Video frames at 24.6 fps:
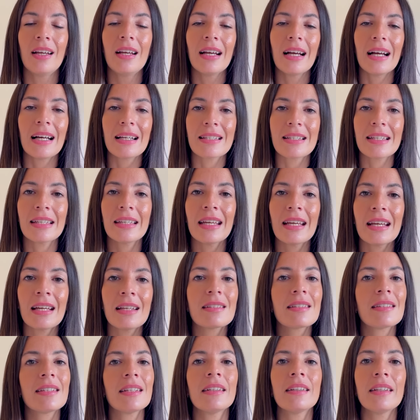Así que
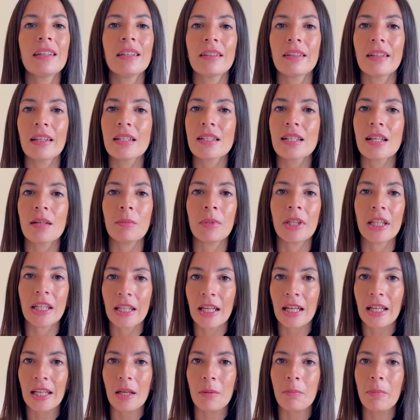si te interesa
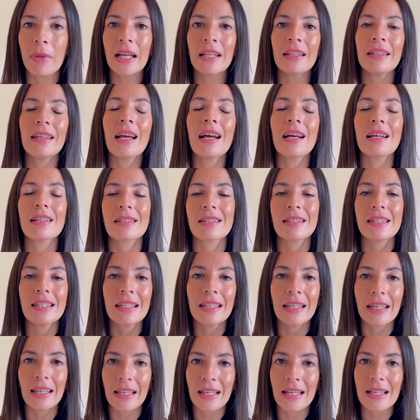emigrar a España, si
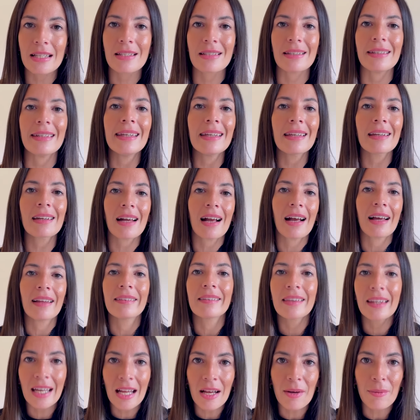querés ir a
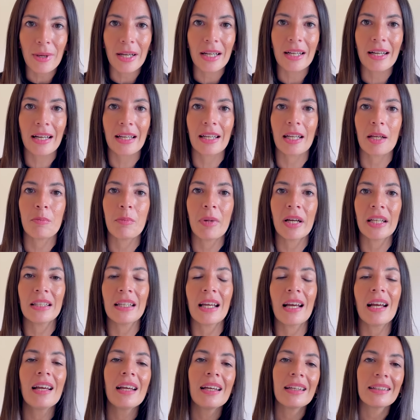trabajar a España,
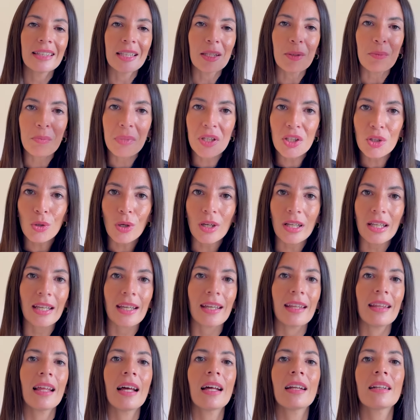te invito a
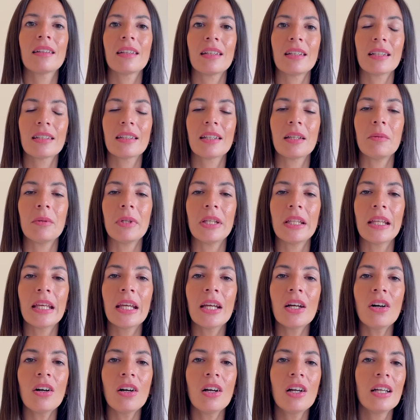quedarte en este video
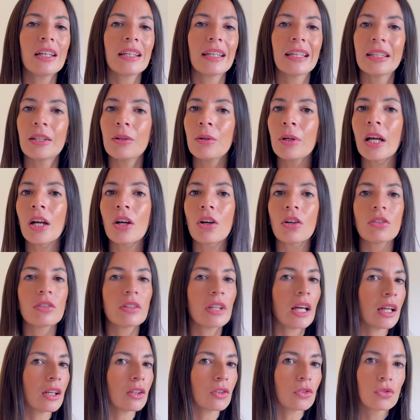que te voy a
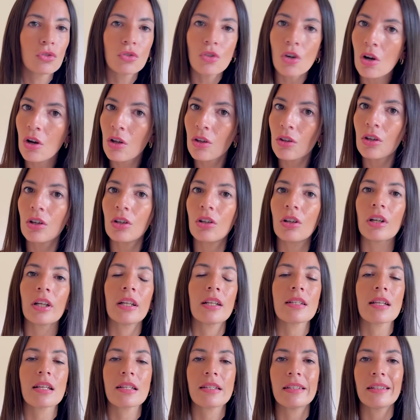contar todo lo que
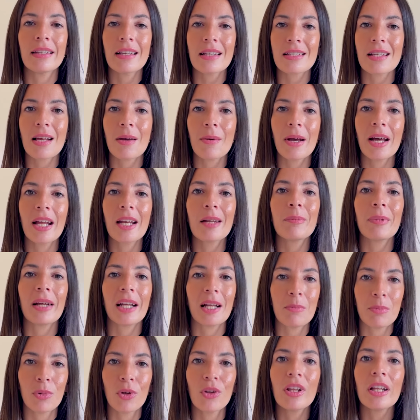necesitas saber para
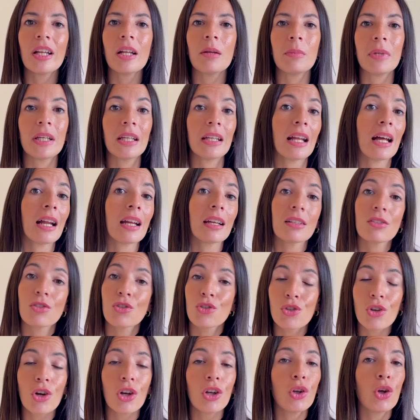poder emigrar
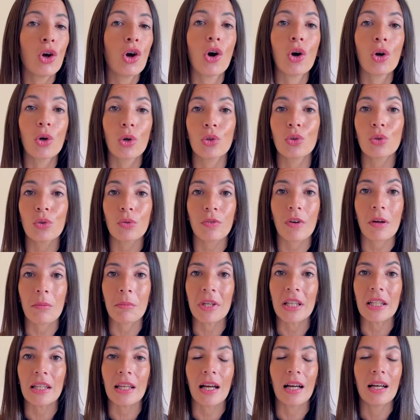solo o con tu
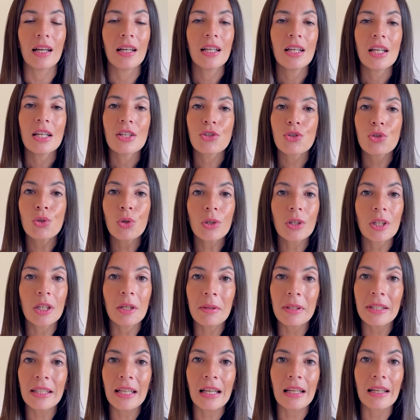familia.
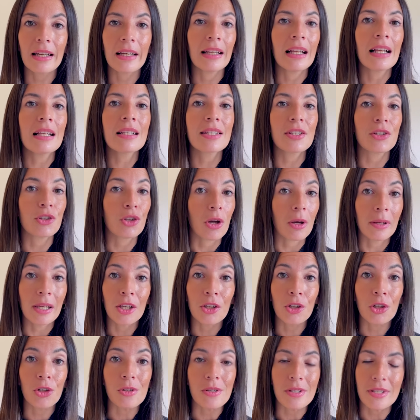Suscríbete al canal si todavía
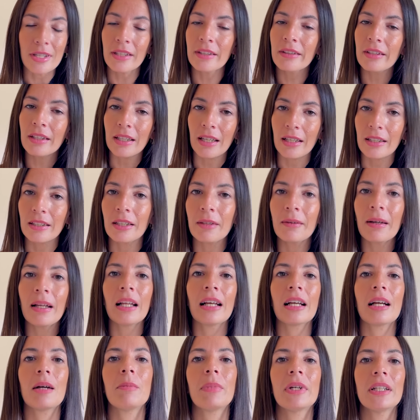no lo hiciste y activa la
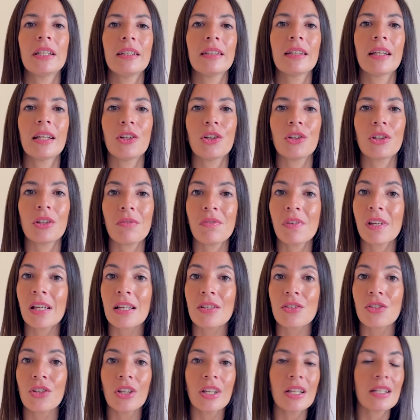campanita de
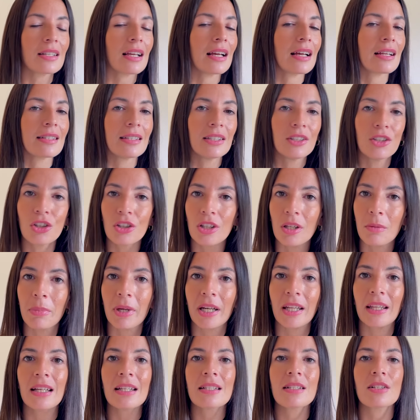notificaciones así no te
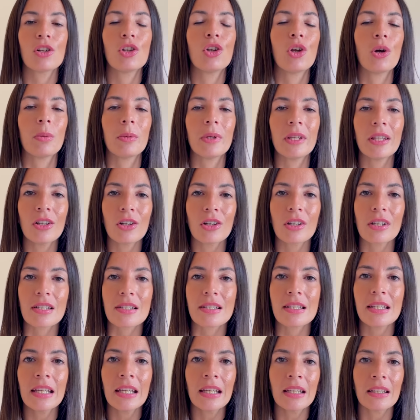perdés los videos que
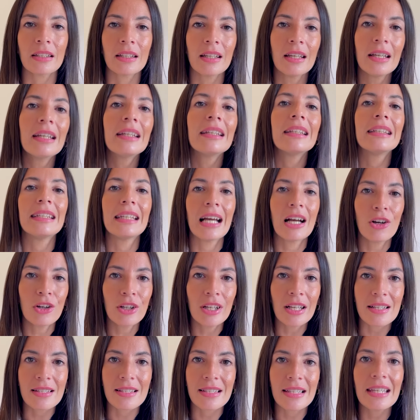siguen. Y
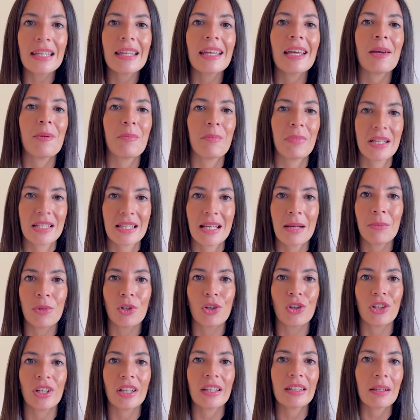ahora sí, empezamos
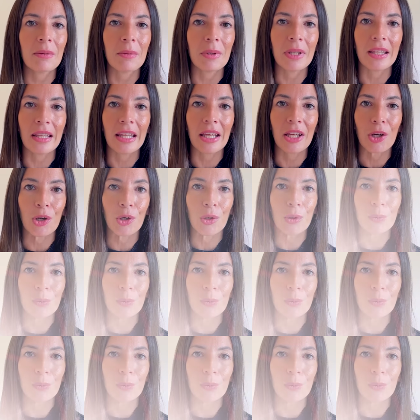con este video.